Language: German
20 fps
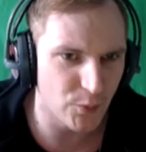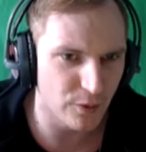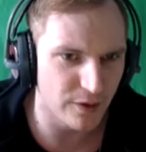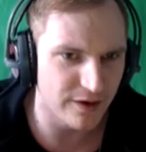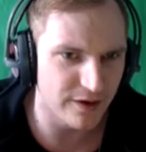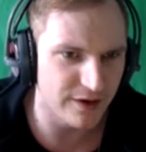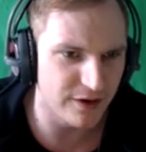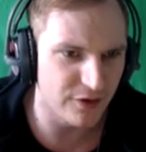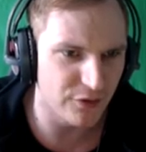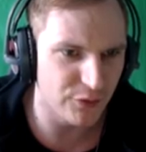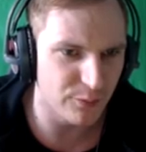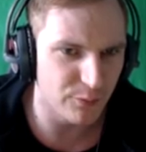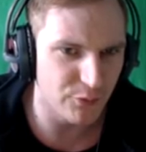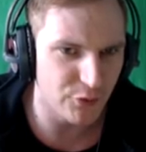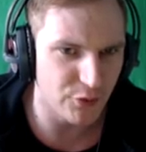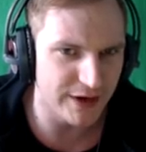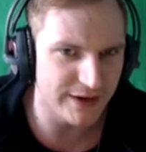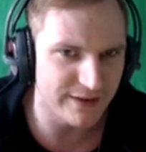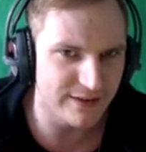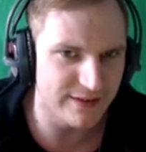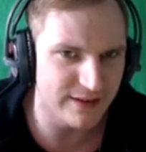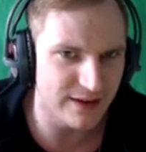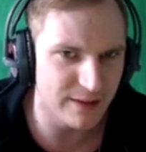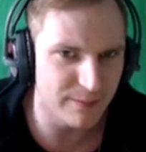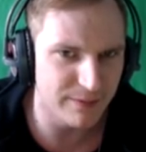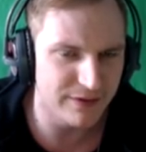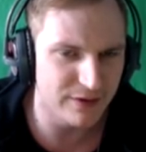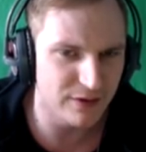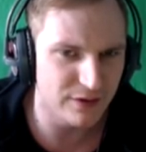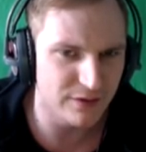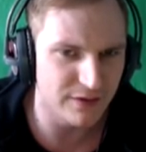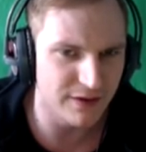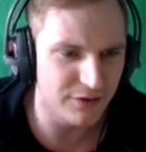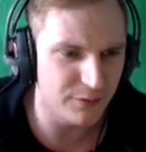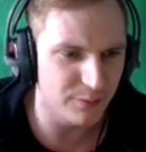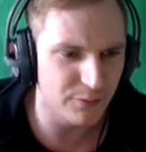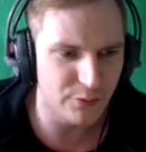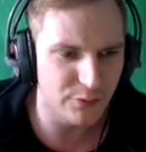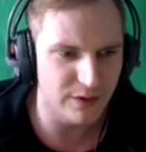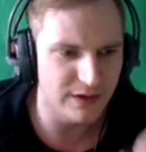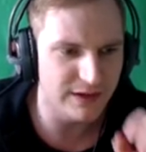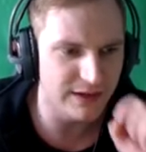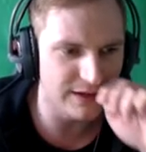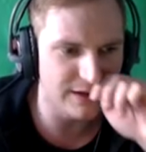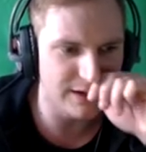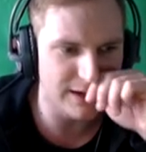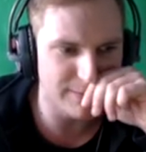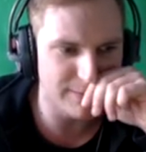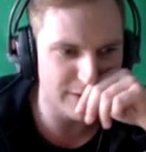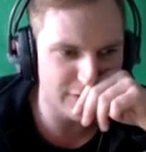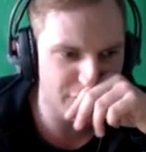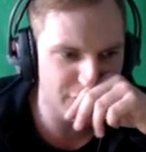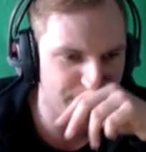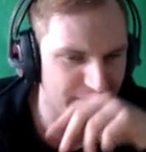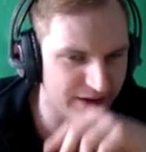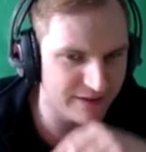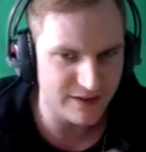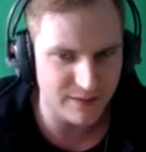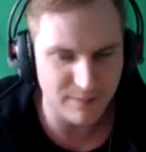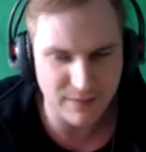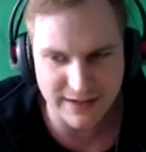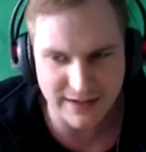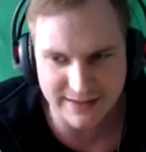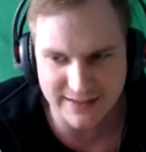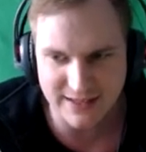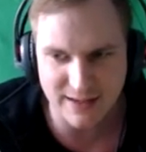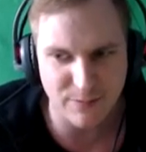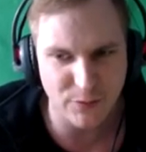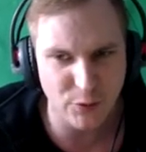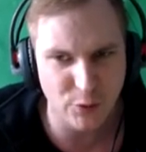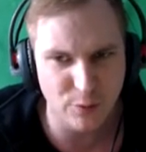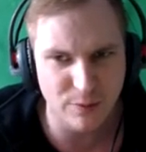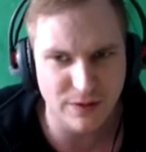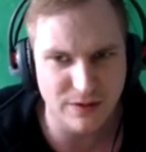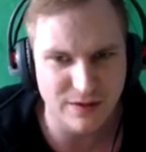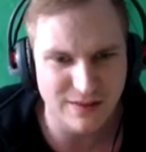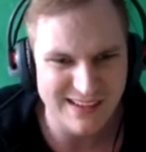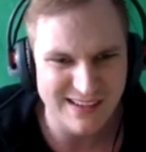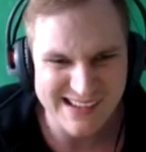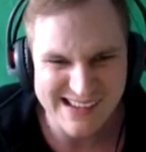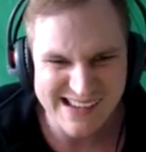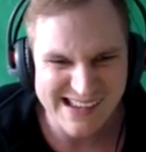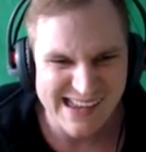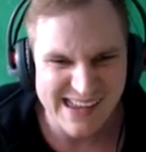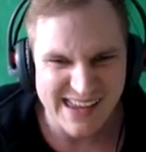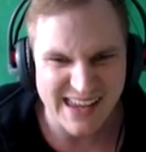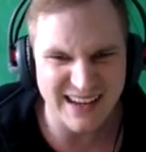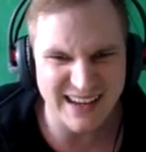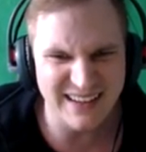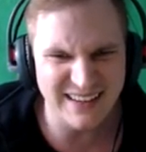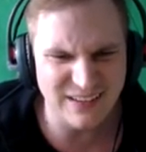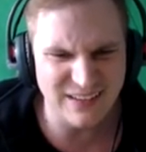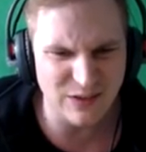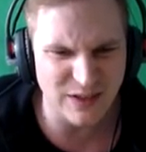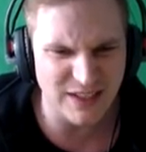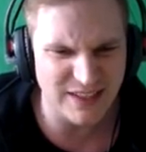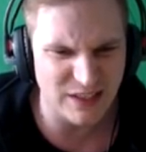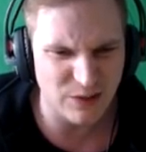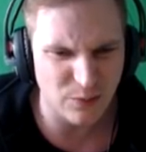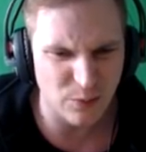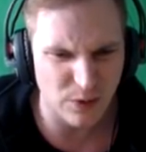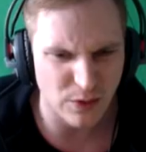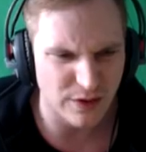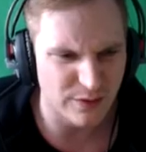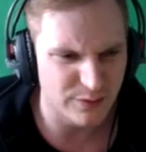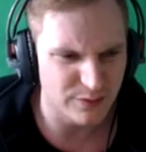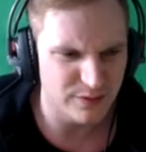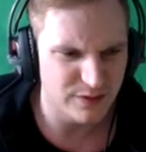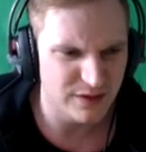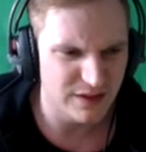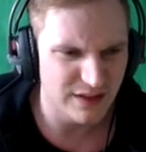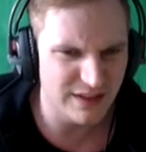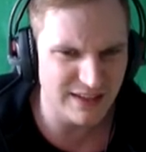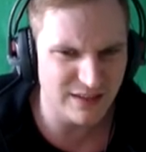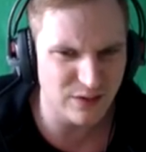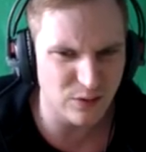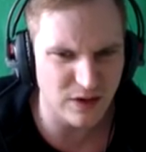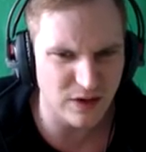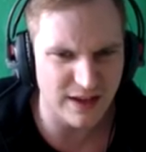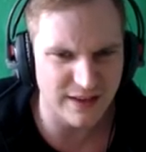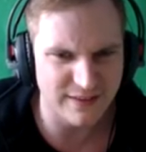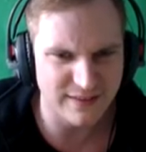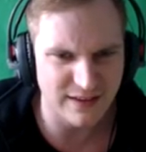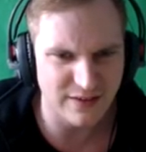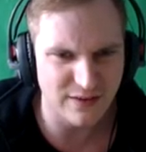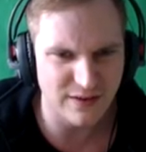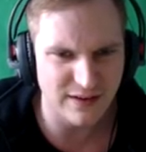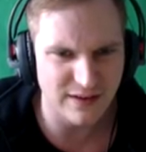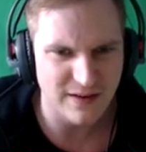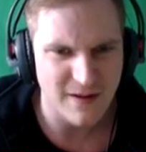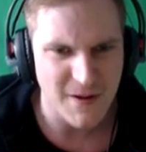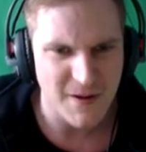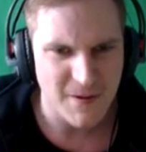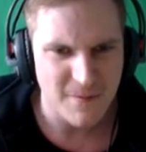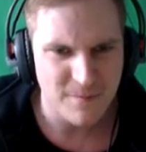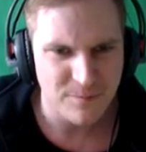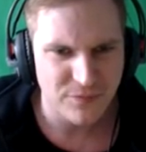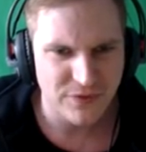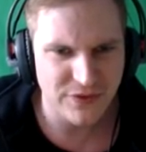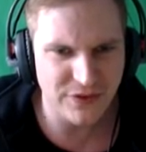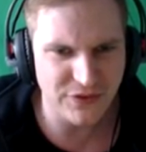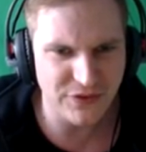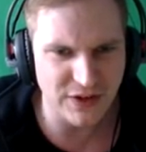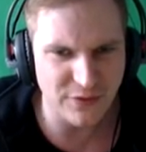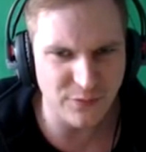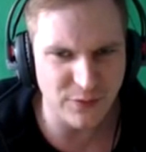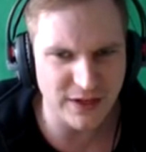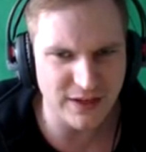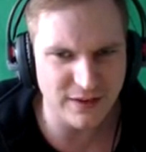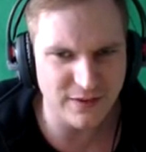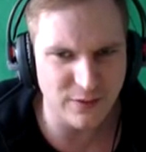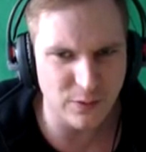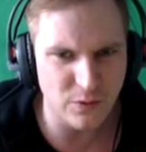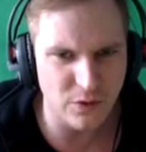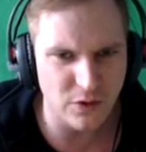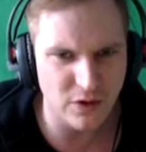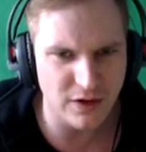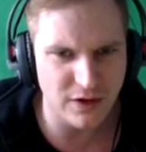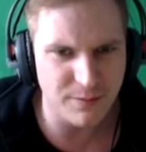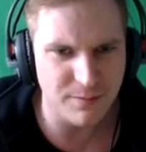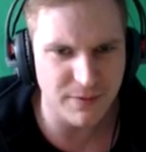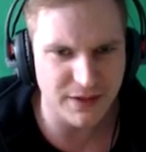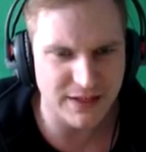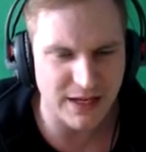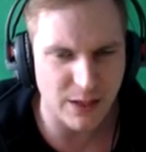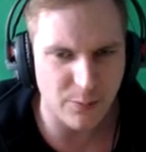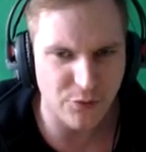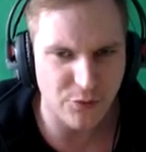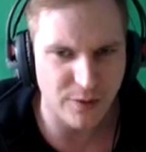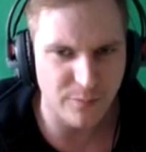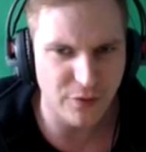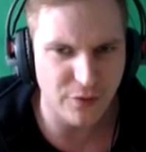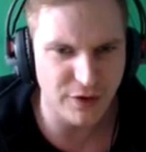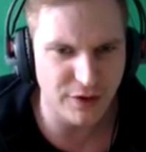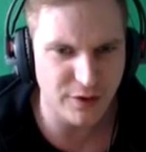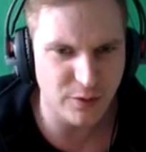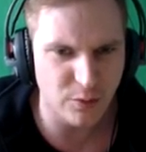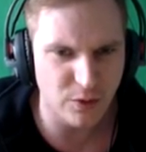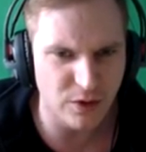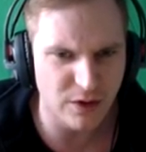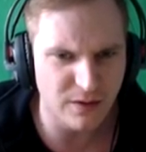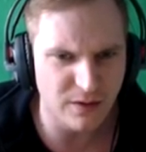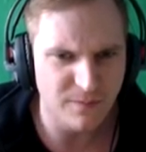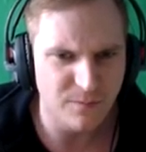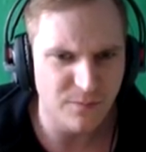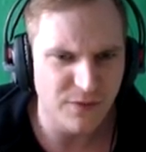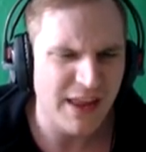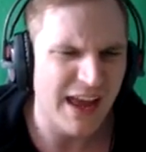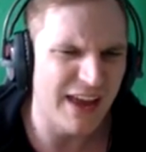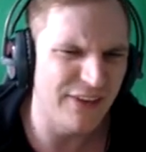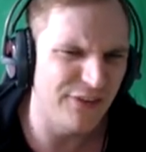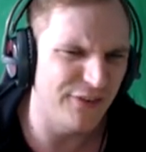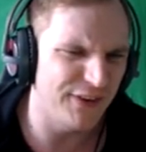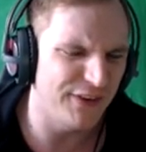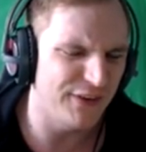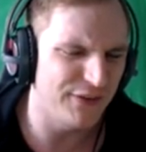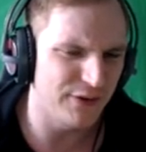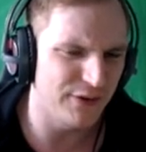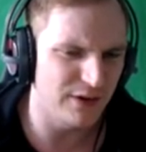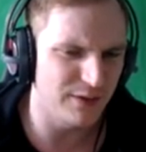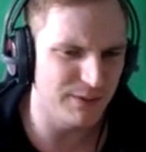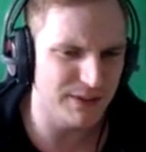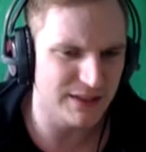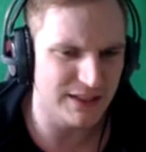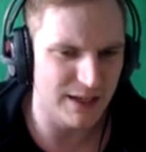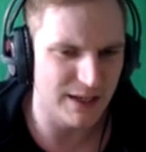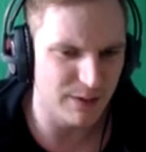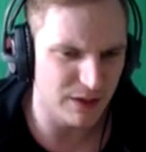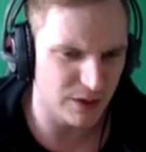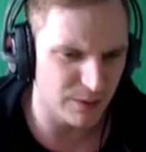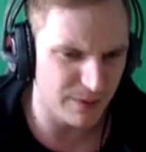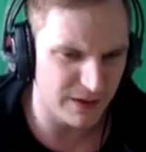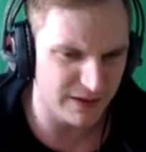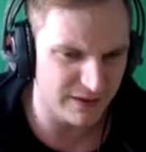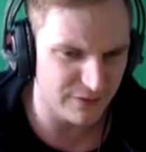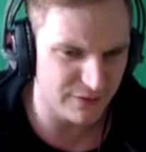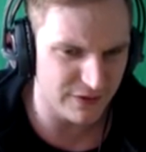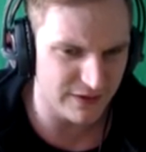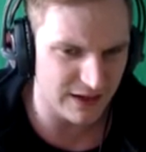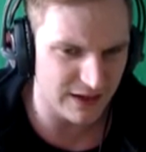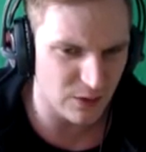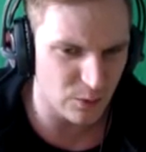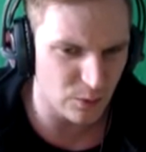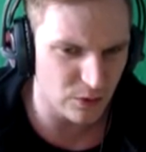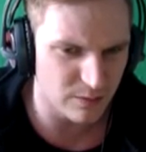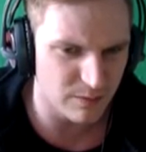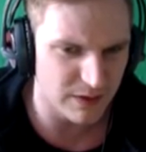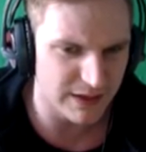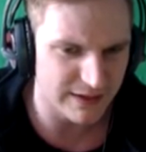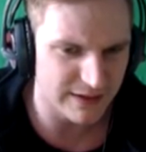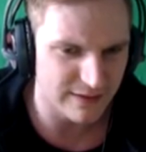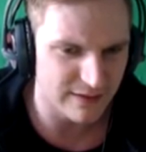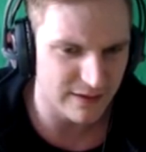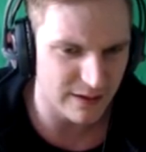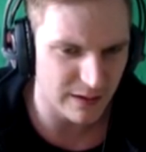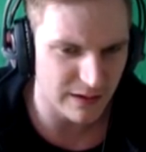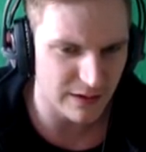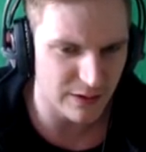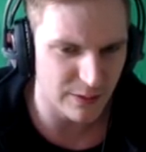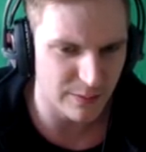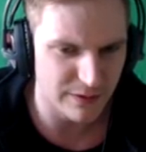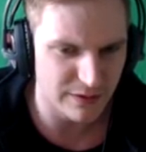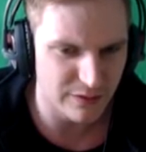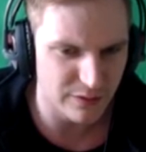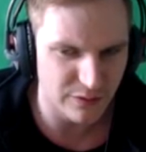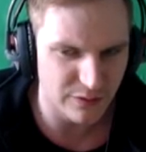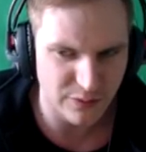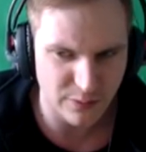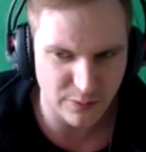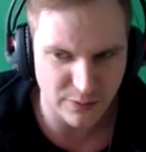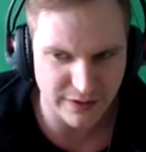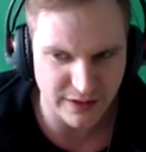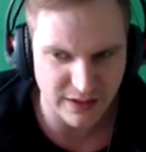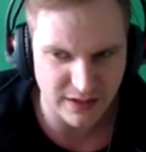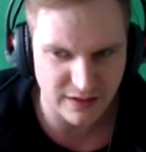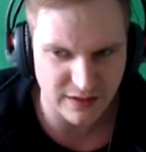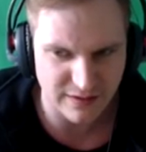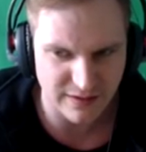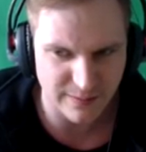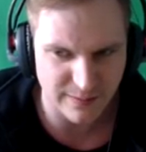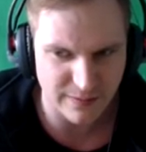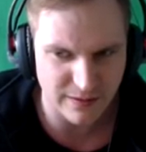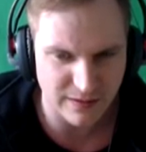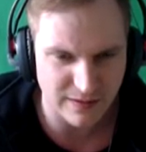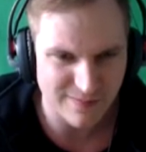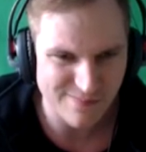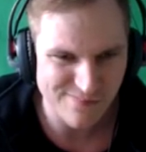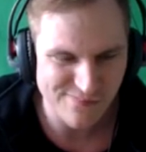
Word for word: äh, zum Traden da, beziehungsweise zum Duellieren, aber später im Late Game übel ja, nicht so richtig Worth. Nicht so krass. Also, sie ist halt wirklich so ein Early Mid-Game Champ. Finde ich cool. Also, was ist Early Mid-Game? Ihre Passive ist echt gut im Late, äh, glaube ich. Und so und ihr Kit, aber